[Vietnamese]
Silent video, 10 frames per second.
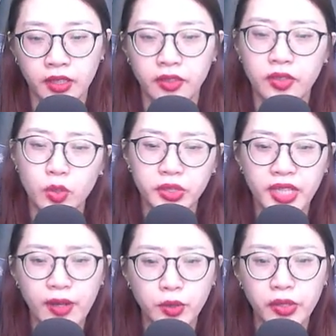Dù
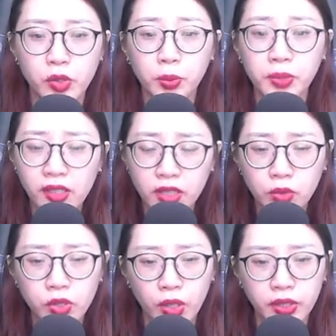sao thì cũng đã cứu
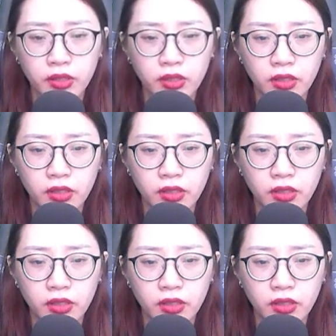rồi